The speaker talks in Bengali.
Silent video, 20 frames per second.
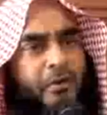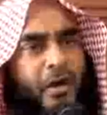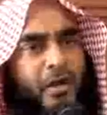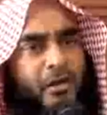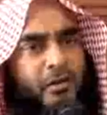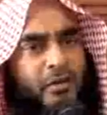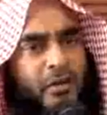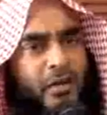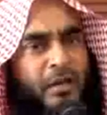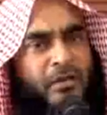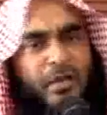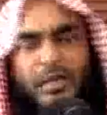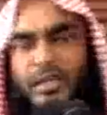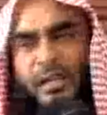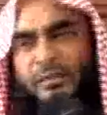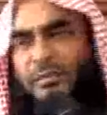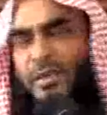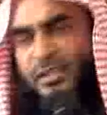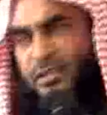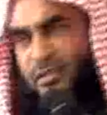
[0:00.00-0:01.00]
কর ওকে
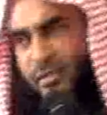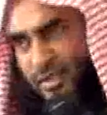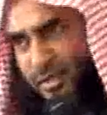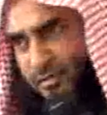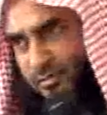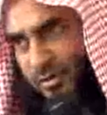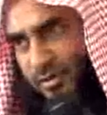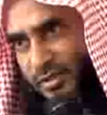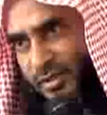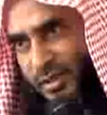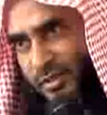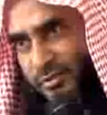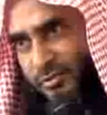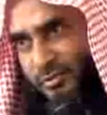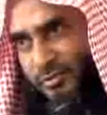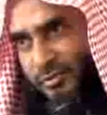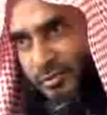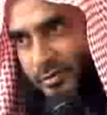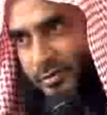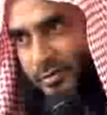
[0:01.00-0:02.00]
নামাজের কথা বলিস না তো
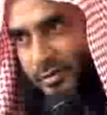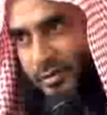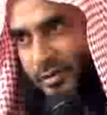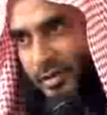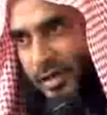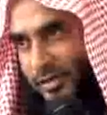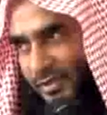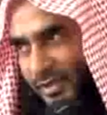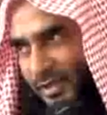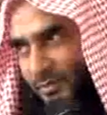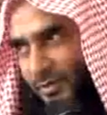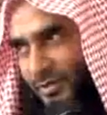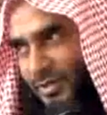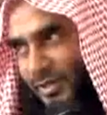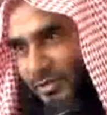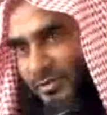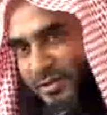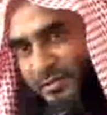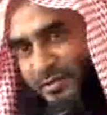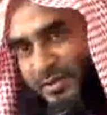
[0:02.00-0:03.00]
আজকাল
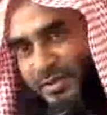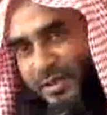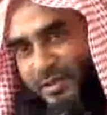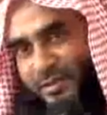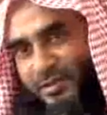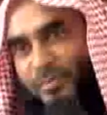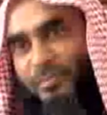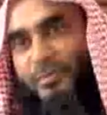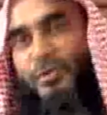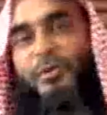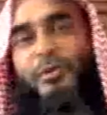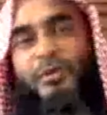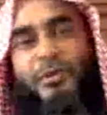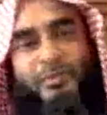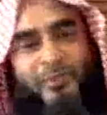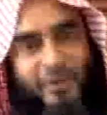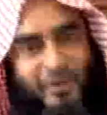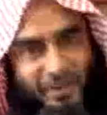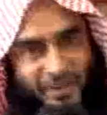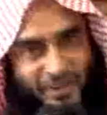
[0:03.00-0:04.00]
মুসলিম সমাজে এরকম বহু লোক
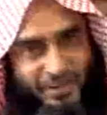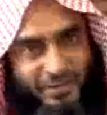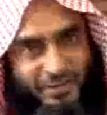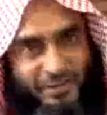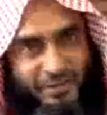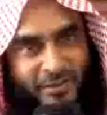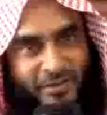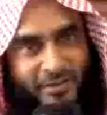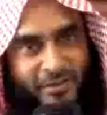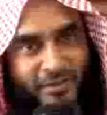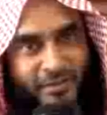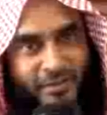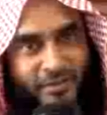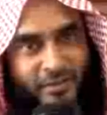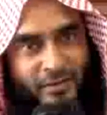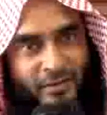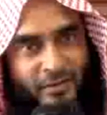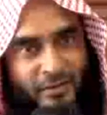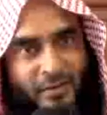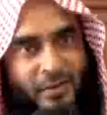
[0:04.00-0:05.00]
পাওয়া যায়
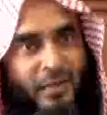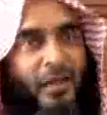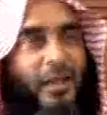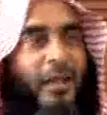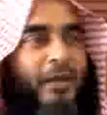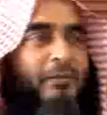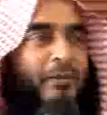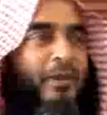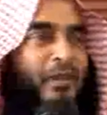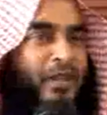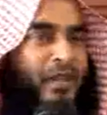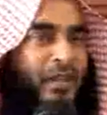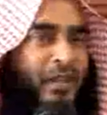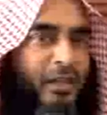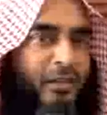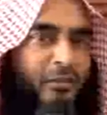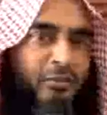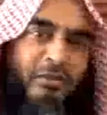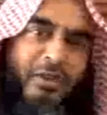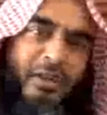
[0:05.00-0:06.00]
কি লাগবে নিয়ে নে
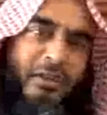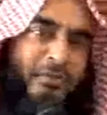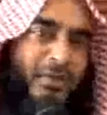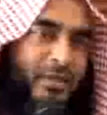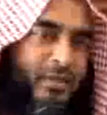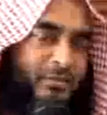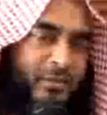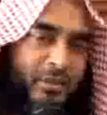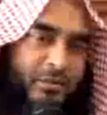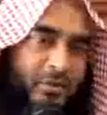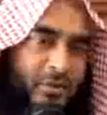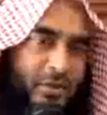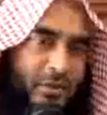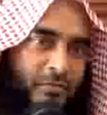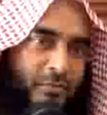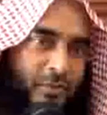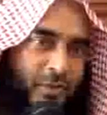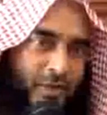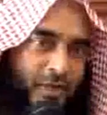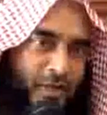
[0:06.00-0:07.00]
কিন্তু নামাজ টামাজ
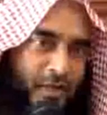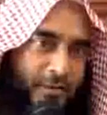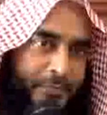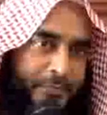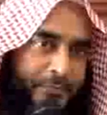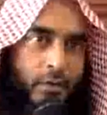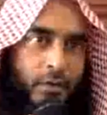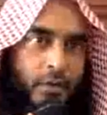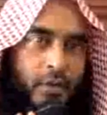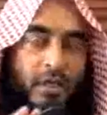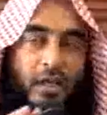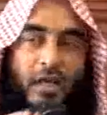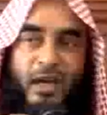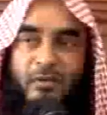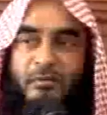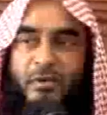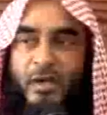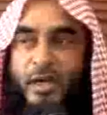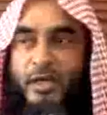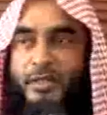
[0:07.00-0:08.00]
ওইসব বলিস না
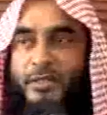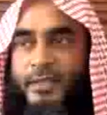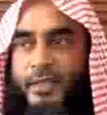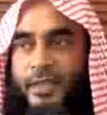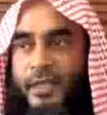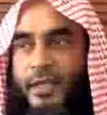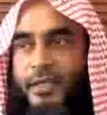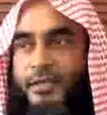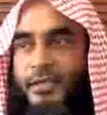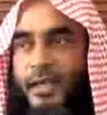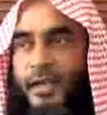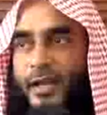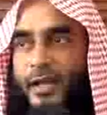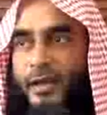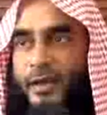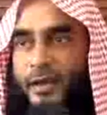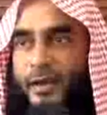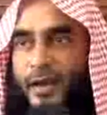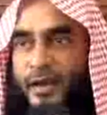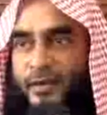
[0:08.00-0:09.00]
নামাজে যারা
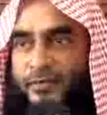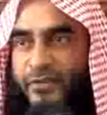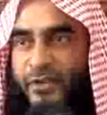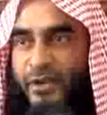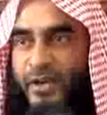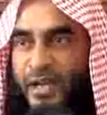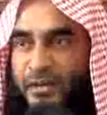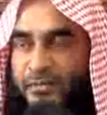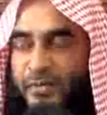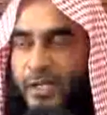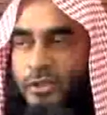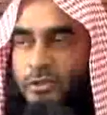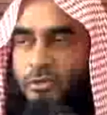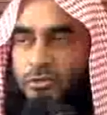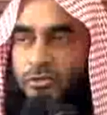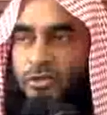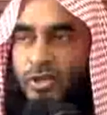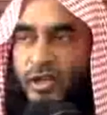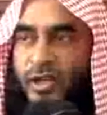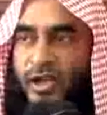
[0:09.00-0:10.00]
গাফেল নামাজ
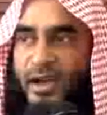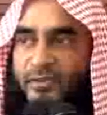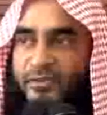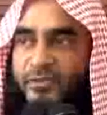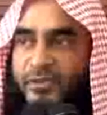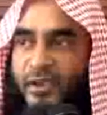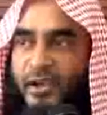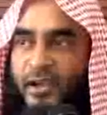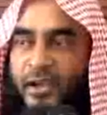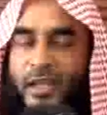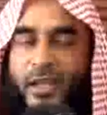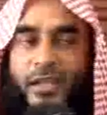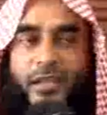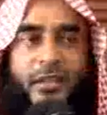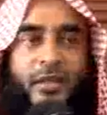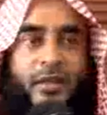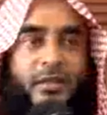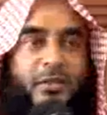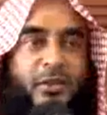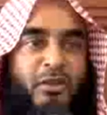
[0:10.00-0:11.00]
হতে গাফেল
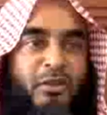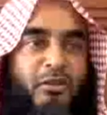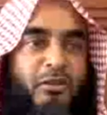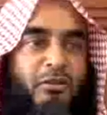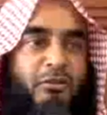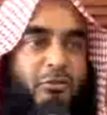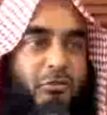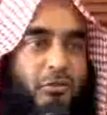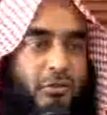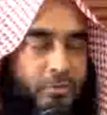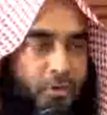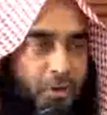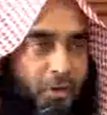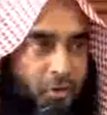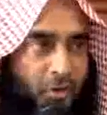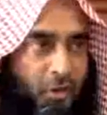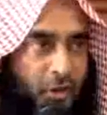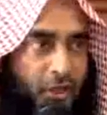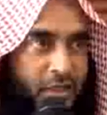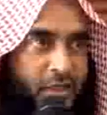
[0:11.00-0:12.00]
এদের জন্য দুর্ভোগ
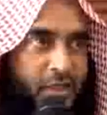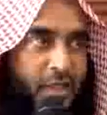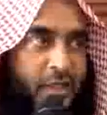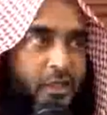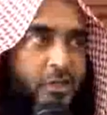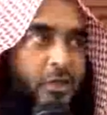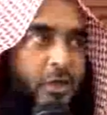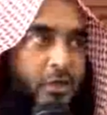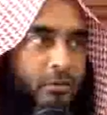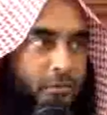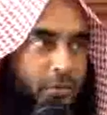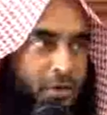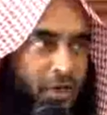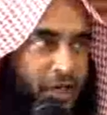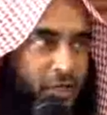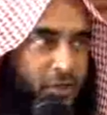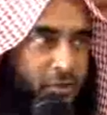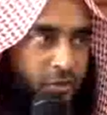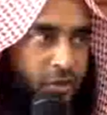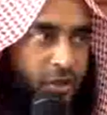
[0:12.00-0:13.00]
রয়েছে
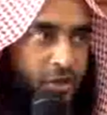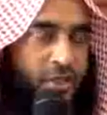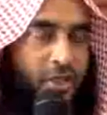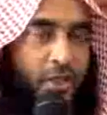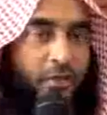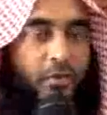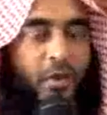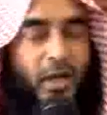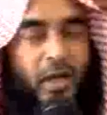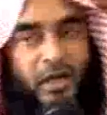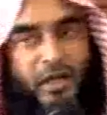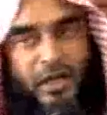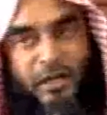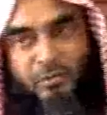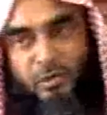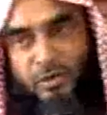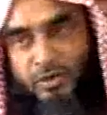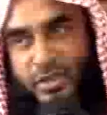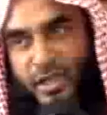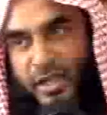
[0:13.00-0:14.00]
সর্বনাশ রয়েছে ওয়াইল
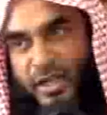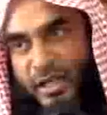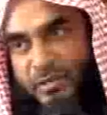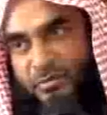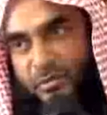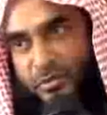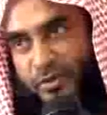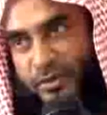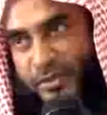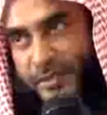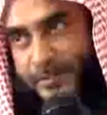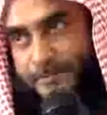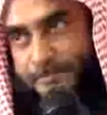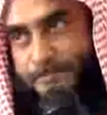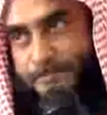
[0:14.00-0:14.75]
নামক জাহান্নাম রয়েছে